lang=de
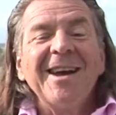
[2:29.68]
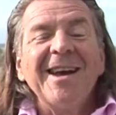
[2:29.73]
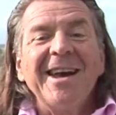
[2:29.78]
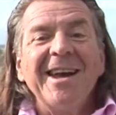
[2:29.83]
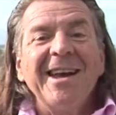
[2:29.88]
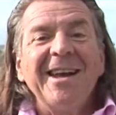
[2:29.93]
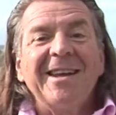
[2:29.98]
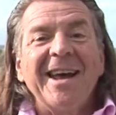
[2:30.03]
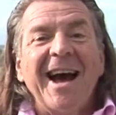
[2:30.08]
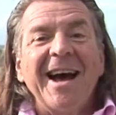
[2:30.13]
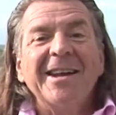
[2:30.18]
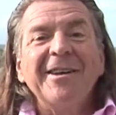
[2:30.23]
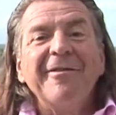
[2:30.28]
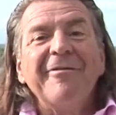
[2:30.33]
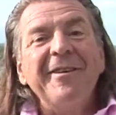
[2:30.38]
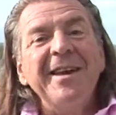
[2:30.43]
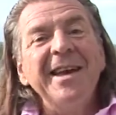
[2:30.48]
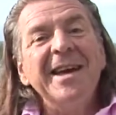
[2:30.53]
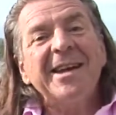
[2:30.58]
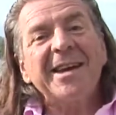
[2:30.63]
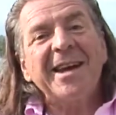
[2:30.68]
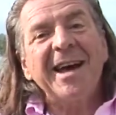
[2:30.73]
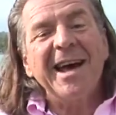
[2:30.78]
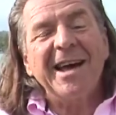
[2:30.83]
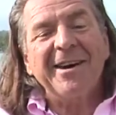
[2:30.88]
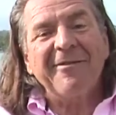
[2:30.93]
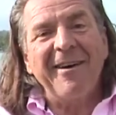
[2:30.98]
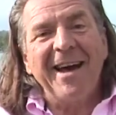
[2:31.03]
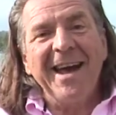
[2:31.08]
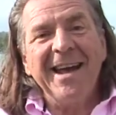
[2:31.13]
in diesen vier
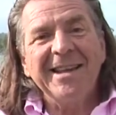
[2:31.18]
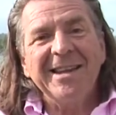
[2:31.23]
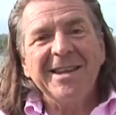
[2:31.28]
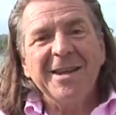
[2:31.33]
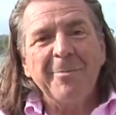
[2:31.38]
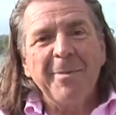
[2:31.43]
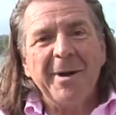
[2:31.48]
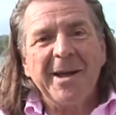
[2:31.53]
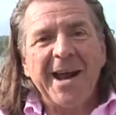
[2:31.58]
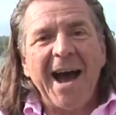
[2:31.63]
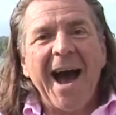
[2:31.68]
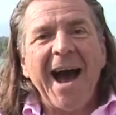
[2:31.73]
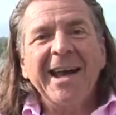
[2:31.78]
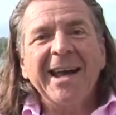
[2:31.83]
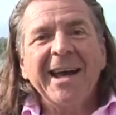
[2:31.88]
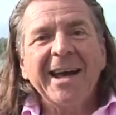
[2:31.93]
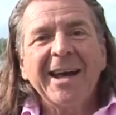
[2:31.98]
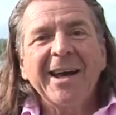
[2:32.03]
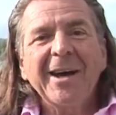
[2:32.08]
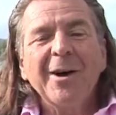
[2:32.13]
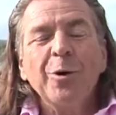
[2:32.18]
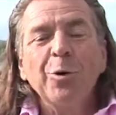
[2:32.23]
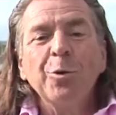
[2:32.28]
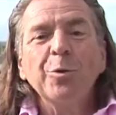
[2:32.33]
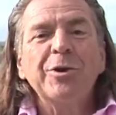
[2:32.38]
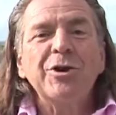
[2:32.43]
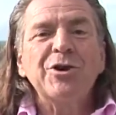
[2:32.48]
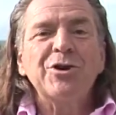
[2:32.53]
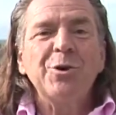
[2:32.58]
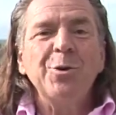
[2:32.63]
erwähnten Bereichen
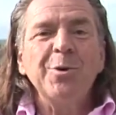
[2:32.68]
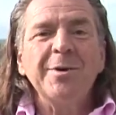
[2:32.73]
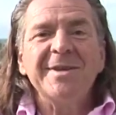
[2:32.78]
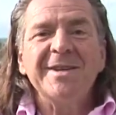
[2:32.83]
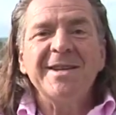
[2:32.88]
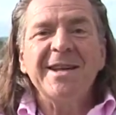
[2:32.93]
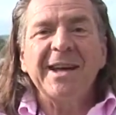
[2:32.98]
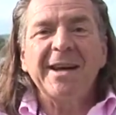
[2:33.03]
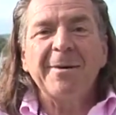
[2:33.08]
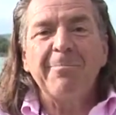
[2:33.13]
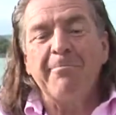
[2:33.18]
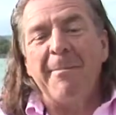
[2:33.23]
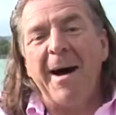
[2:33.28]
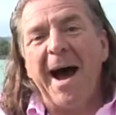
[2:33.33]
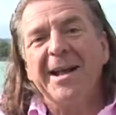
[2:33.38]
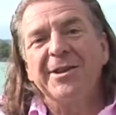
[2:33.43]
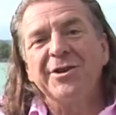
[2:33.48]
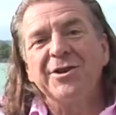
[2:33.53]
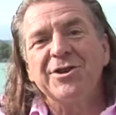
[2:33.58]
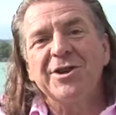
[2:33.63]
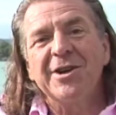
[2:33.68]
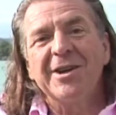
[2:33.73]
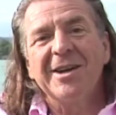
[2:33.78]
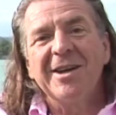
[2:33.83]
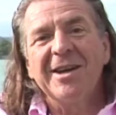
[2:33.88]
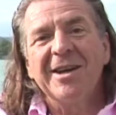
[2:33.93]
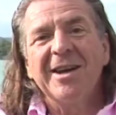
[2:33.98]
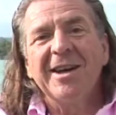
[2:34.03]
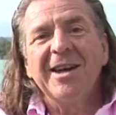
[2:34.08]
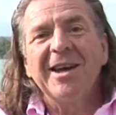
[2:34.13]
unterstütze ich Menschen
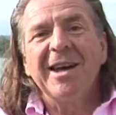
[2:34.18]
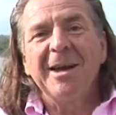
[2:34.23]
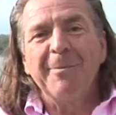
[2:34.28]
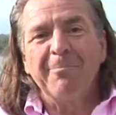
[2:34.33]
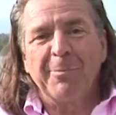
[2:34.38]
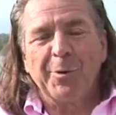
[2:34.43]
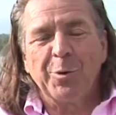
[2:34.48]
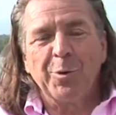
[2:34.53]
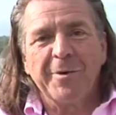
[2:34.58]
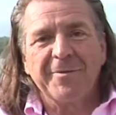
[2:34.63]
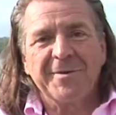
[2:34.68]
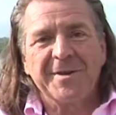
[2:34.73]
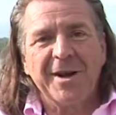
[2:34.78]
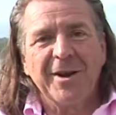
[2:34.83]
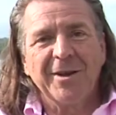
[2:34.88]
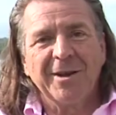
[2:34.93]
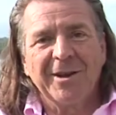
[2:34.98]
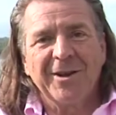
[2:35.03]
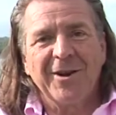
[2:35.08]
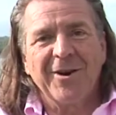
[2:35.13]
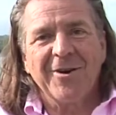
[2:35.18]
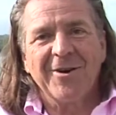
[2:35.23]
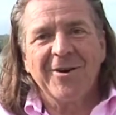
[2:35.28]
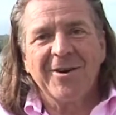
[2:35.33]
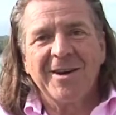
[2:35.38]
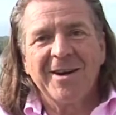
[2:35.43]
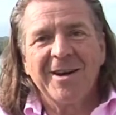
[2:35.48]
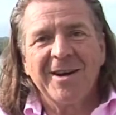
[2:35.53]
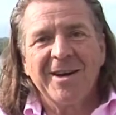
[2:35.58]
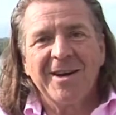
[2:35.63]
im Berufsalltag.
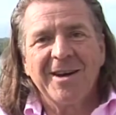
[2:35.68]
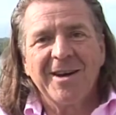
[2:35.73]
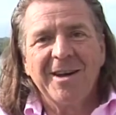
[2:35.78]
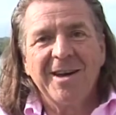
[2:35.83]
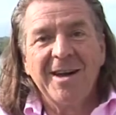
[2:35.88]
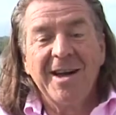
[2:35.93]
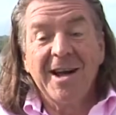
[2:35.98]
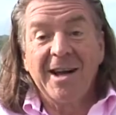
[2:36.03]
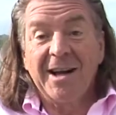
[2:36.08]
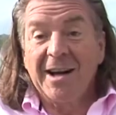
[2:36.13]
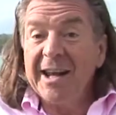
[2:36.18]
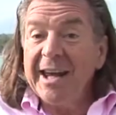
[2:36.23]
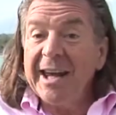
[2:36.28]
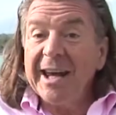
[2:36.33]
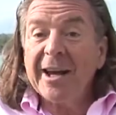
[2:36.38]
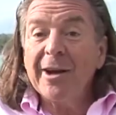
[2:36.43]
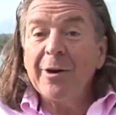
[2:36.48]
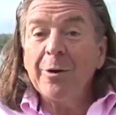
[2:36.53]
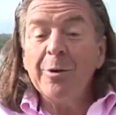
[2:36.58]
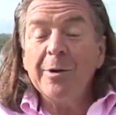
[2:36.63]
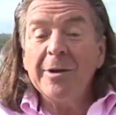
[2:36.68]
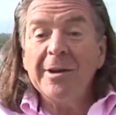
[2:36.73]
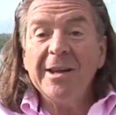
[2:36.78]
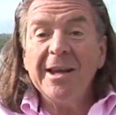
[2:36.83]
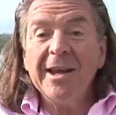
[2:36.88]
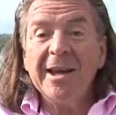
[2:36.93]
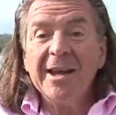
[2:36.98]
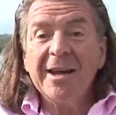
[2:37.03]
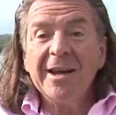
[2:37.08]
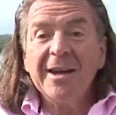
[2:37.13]

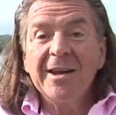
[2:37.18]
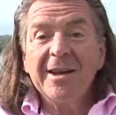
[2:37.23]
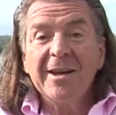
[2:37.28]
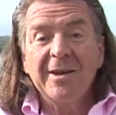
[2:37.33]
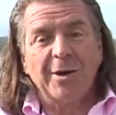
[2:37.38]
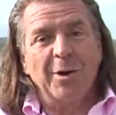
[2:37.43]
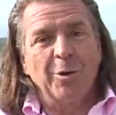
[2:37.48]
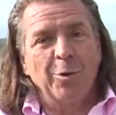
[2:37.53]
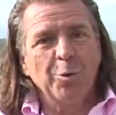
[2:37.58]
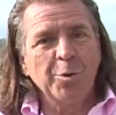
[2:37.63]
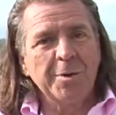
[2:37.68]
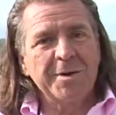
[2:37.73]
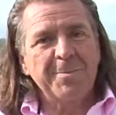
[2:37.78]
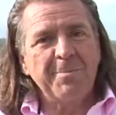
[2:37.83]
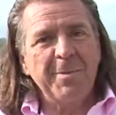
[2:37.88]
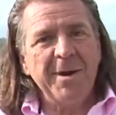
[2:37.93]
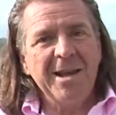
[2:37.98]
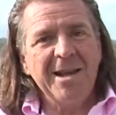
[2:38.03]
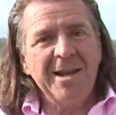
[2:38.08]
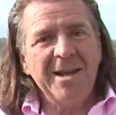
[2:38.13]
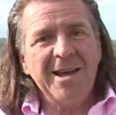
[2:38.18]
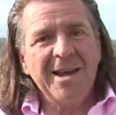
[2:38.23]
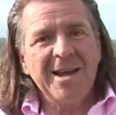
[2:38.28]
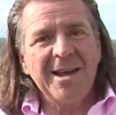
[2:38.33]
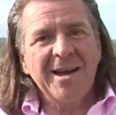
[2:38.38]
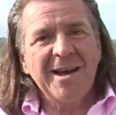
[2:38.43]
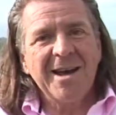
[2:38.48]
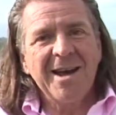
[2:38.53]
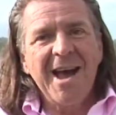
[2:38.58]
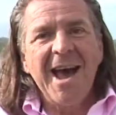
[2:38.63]
Gleichgültig der Ausbildung,
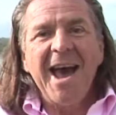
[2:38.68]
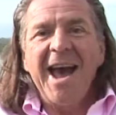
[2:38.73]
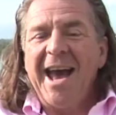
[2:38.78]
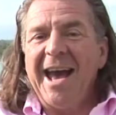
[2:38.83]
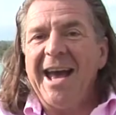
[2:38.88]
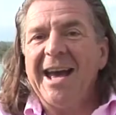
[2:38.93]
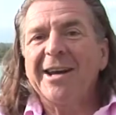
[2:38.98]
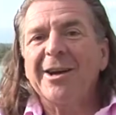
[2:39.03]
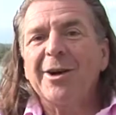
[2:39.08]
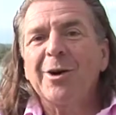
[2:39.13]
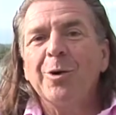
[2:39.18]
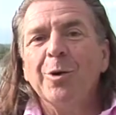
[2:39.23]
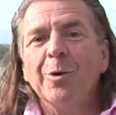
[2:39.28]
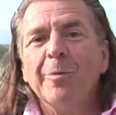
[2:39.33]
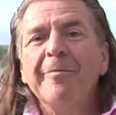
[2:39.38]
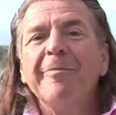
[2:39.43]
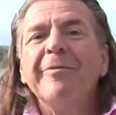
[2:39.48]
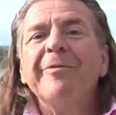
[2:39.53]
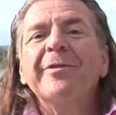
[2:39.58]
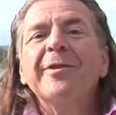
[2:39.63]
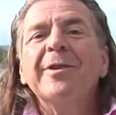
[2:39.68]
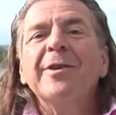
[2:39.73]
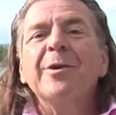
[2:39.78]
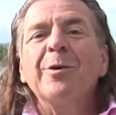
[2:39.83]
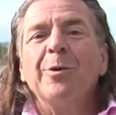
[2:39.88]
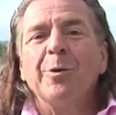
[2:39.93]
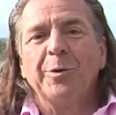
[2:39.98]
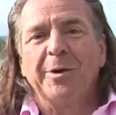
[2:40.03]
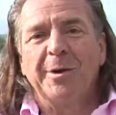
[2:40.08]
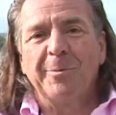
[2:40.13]
Herkunft
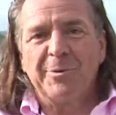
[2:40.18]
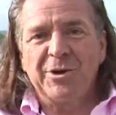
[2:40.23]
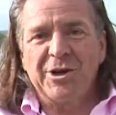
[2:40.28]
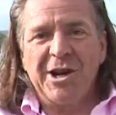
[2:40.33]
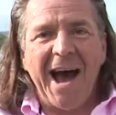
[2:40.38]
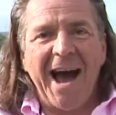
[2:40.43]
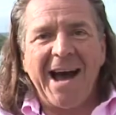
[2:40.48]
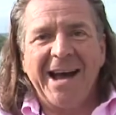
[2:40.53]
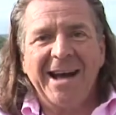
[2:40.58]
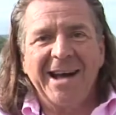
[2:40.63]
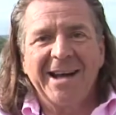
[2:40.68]
und dem Geschlecht.